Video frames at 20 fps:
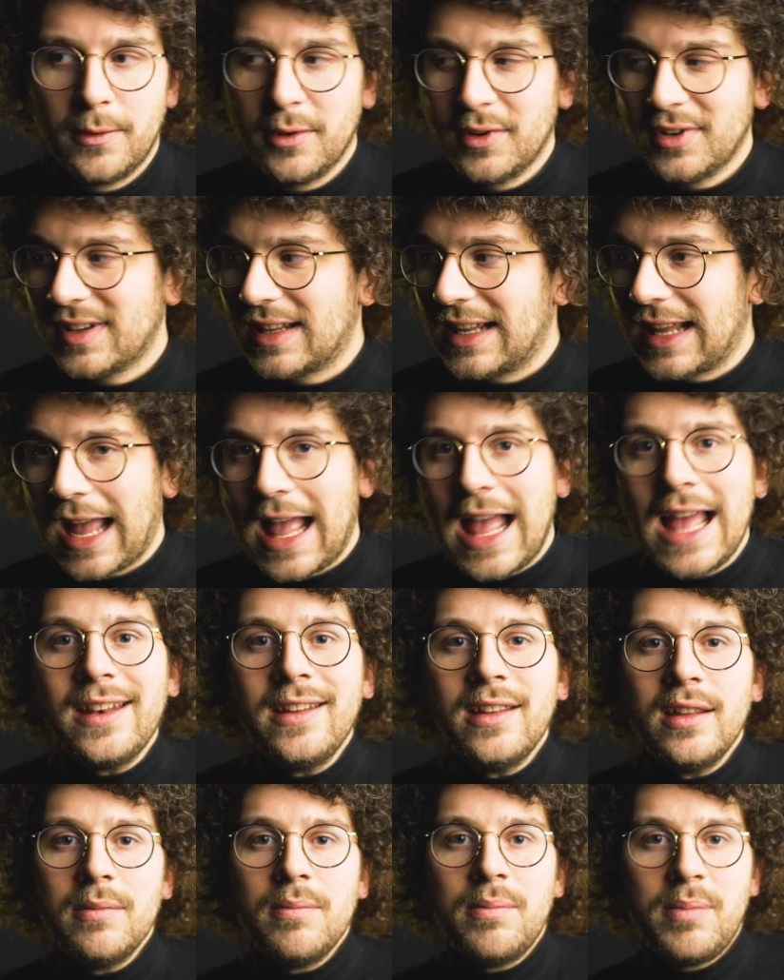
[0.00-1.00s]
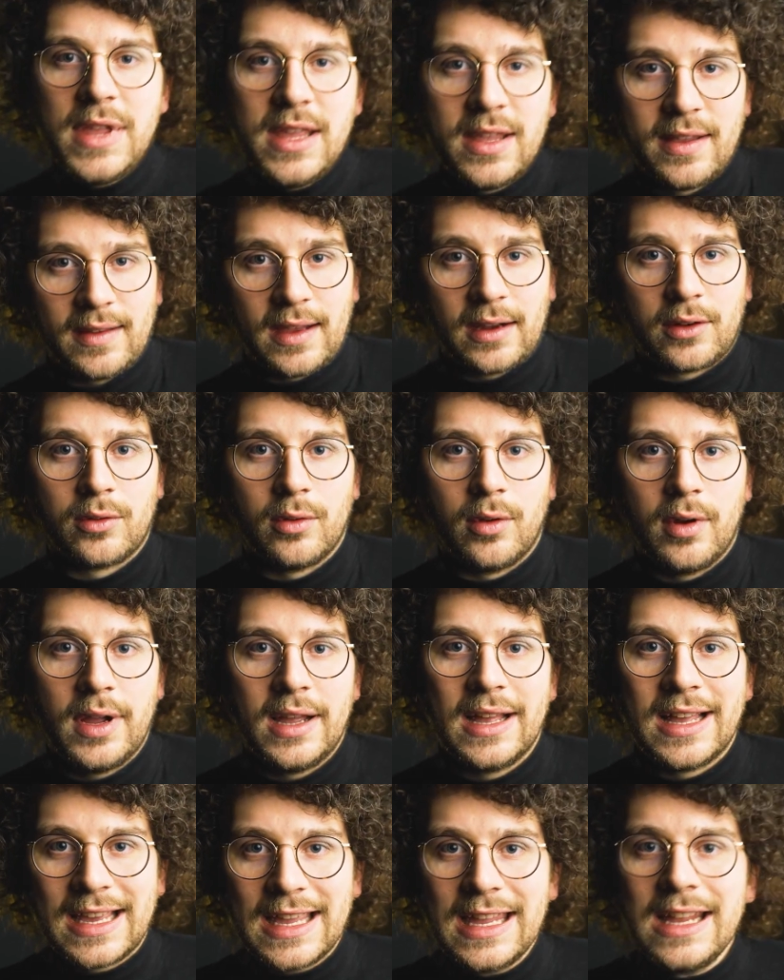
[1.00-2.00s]
wird gerade im
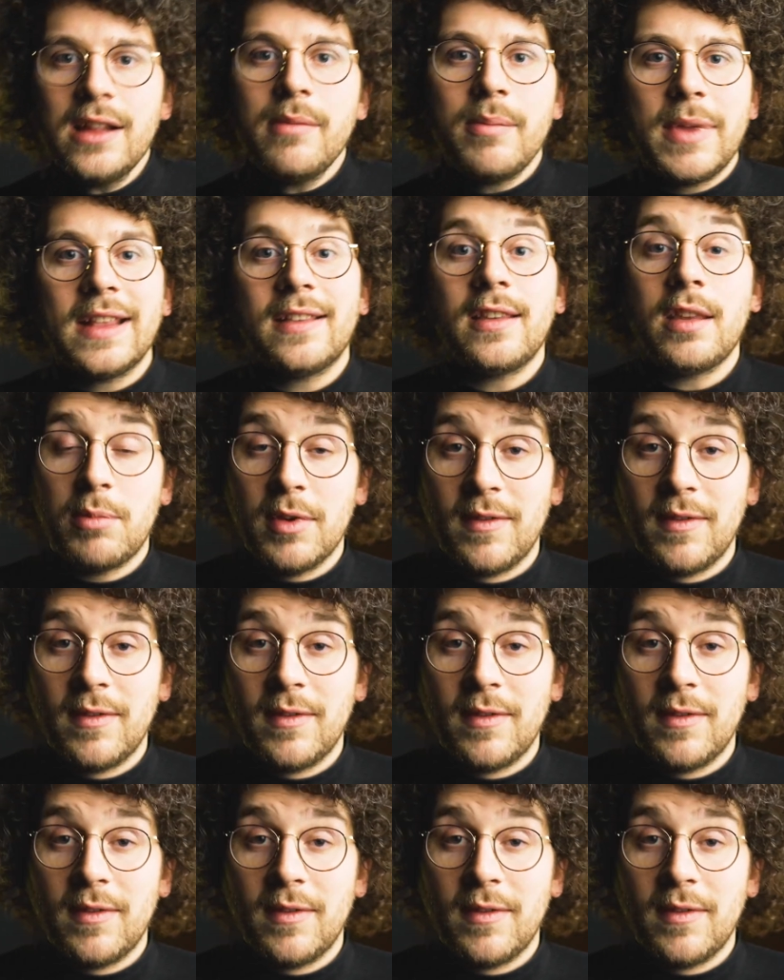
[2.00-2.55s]
Biersektor regelmäßig